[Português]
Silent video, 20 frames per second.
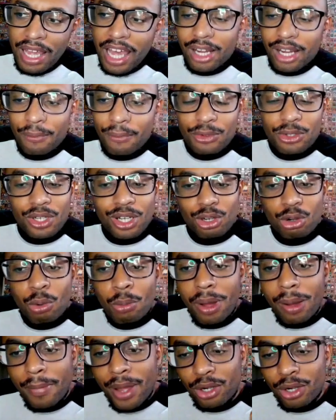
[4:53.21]
Ela funciona
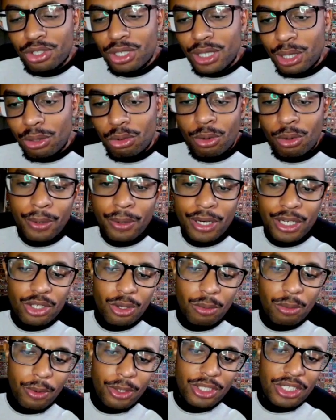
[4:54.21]
como uma Meltdown, o oponente
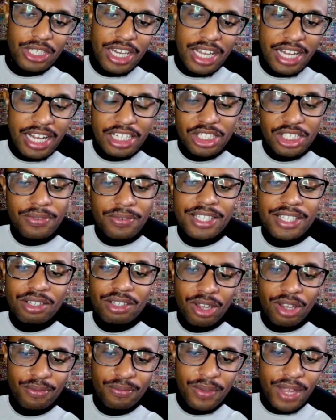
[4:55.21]
não pode negar
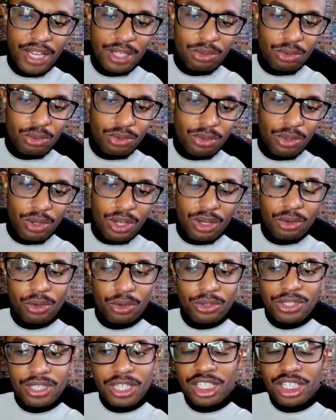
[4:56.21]
ativação e efeitos
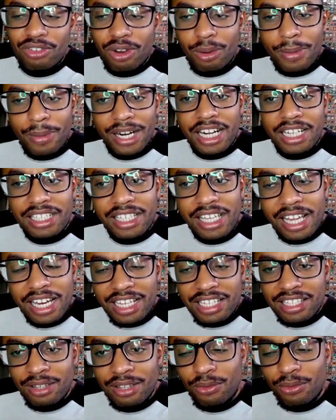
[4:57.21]
quando você ativar uma carta que
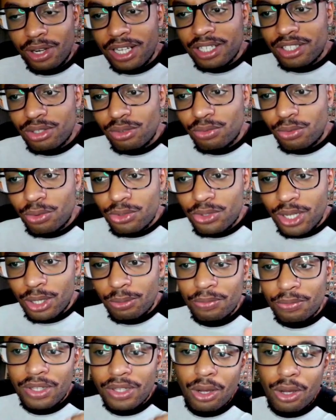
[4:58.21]
realiza invocação
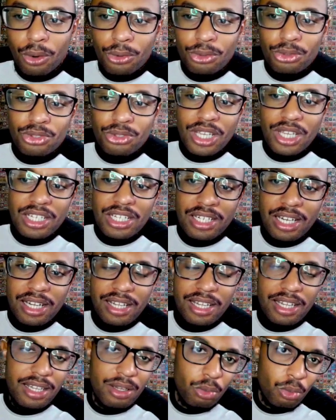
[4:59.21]
fusão, ou
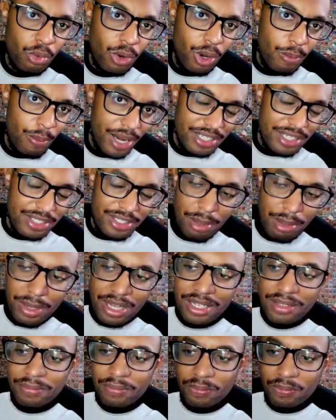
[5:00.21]
seja, o Albard
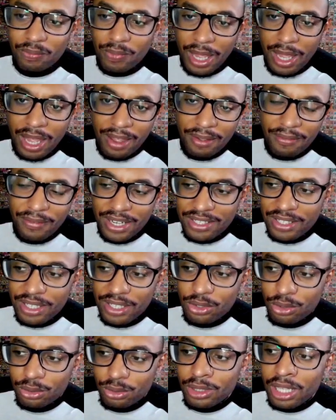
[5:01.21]
também é, faz
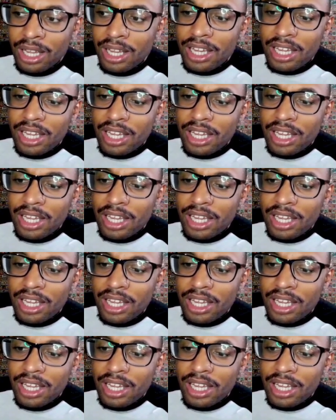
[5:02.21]
isso.